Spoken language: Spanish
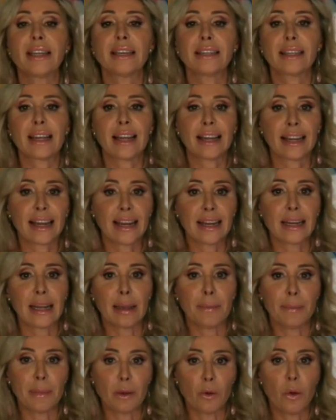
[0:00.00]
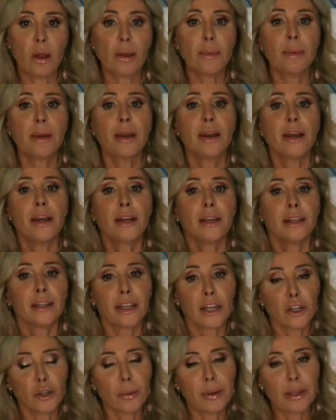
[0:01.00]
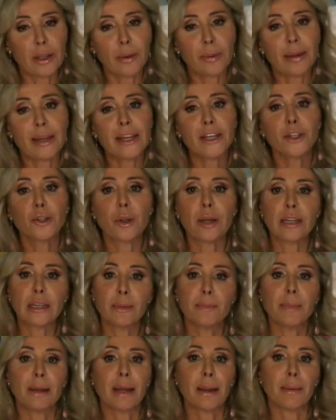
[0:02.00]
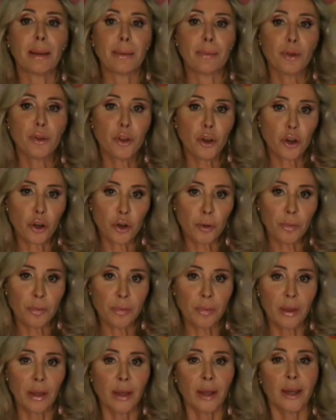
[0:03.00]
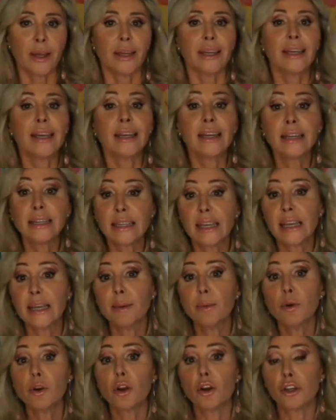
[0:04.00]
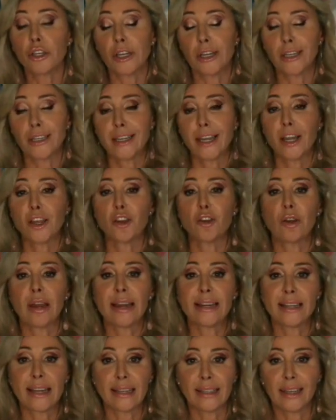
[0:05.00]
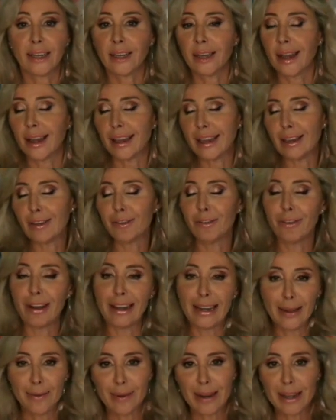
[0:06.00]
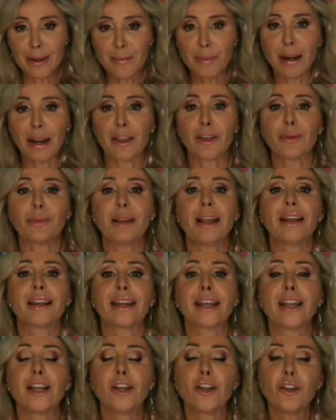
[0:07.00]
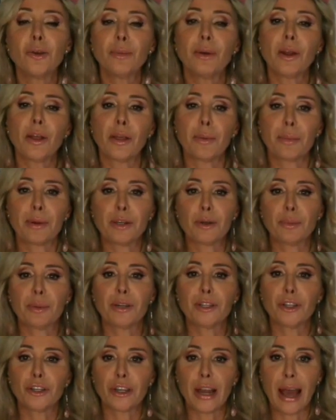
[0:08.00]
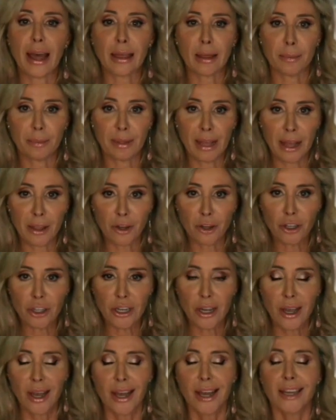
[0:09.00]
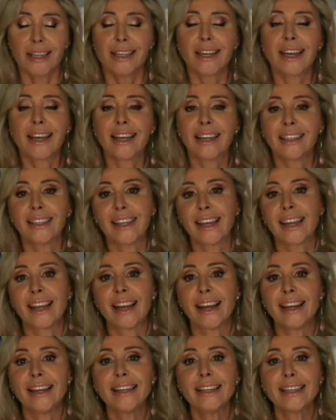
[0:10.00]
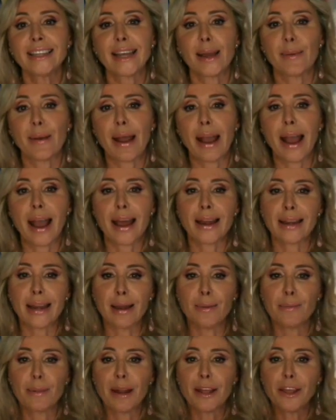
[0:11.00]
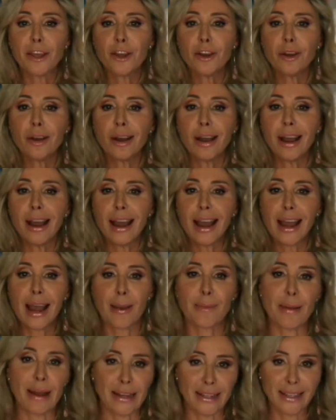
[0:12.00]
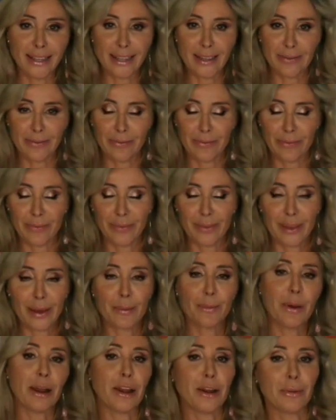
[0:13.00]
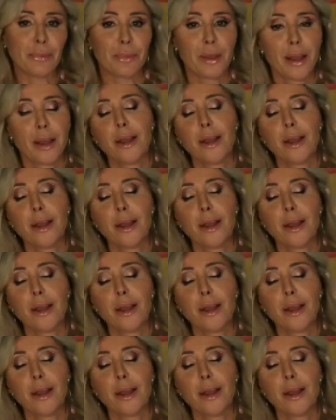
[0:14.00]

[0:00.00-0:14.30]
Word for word: descargar en mi web www.toresimparable.com y en este ebook os enseño una estrategia infalible para doblar el número de presupuestos aceptados sin que tengáis que bajar el precio jamás. Bueno,